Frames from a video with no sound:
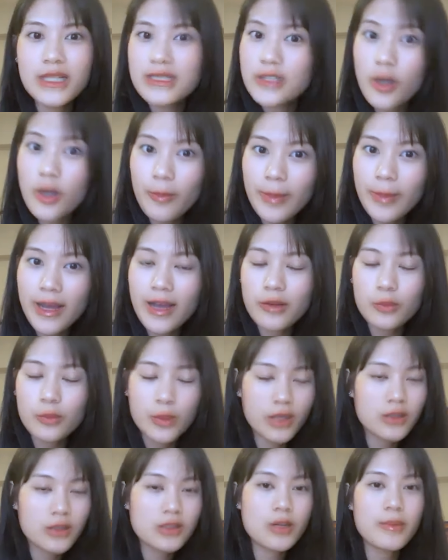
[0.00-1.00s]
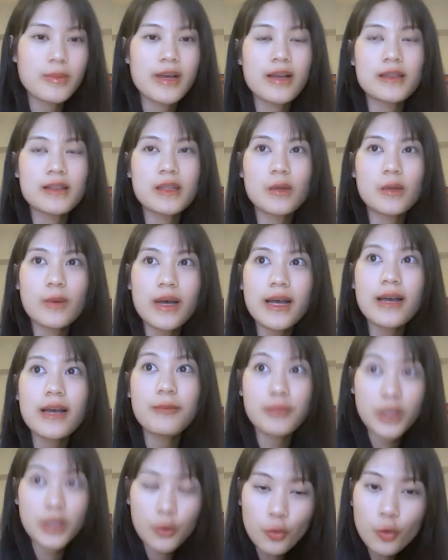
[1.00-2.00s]
ชอบมากหนูเองก็ชอบมากแต่ว่า
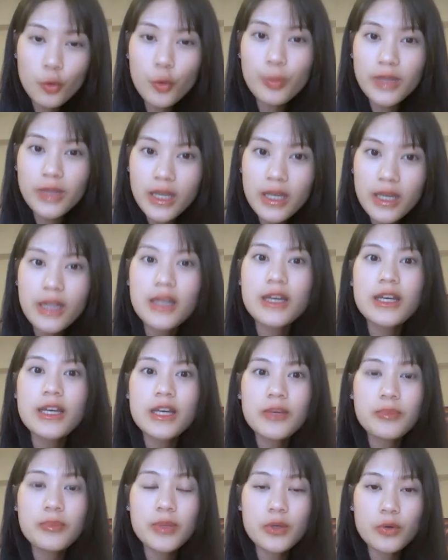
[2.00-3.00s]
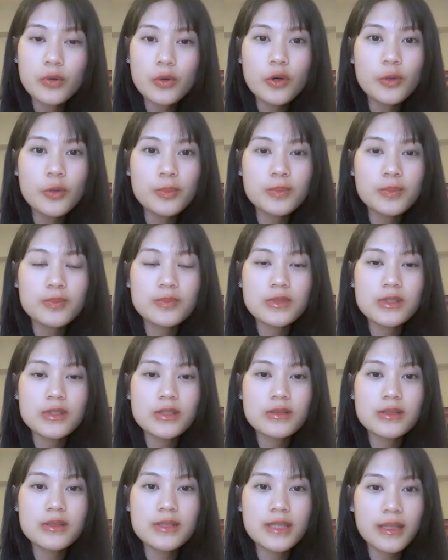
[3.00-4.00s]
มีรูปนะ มีรูป
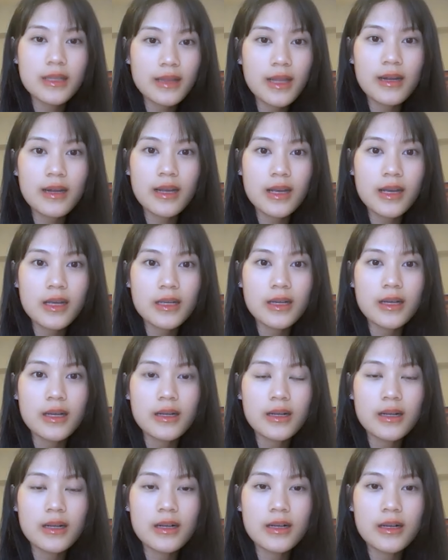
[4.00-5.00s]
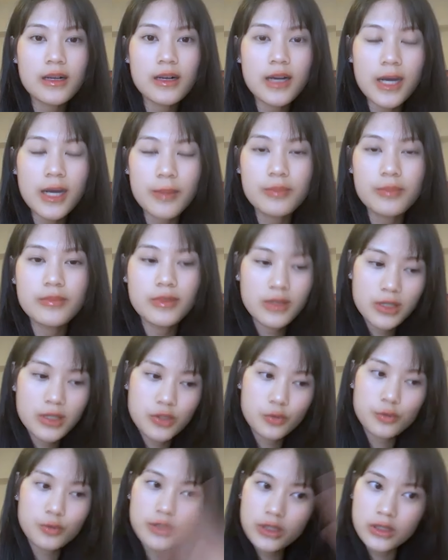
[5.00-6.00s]
เซตแต่งหน้ากับอีก
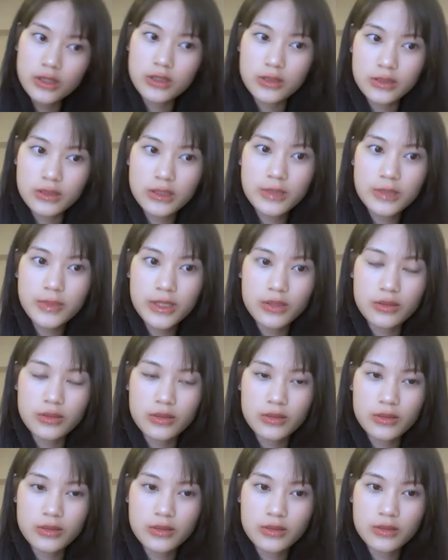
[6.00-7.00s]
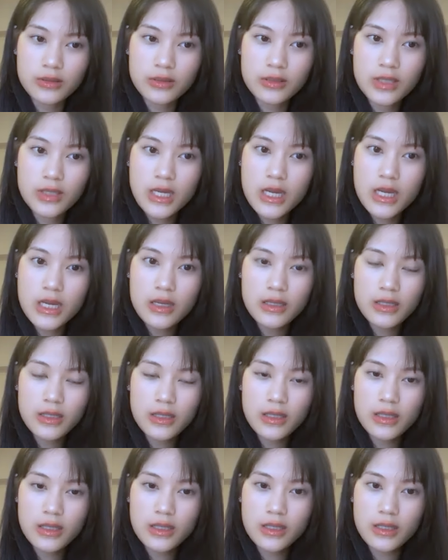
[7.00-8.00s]
ชุดหนึ่งที่เป็น
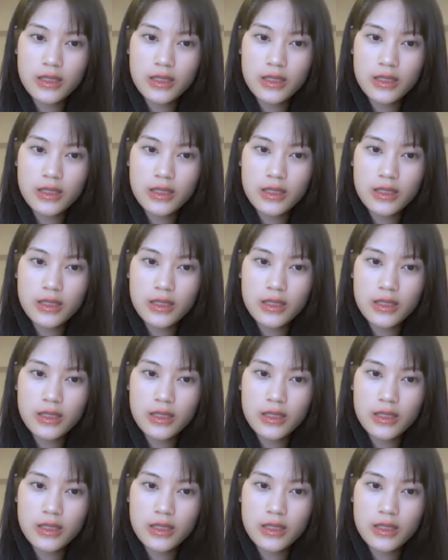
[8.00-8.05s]
ที่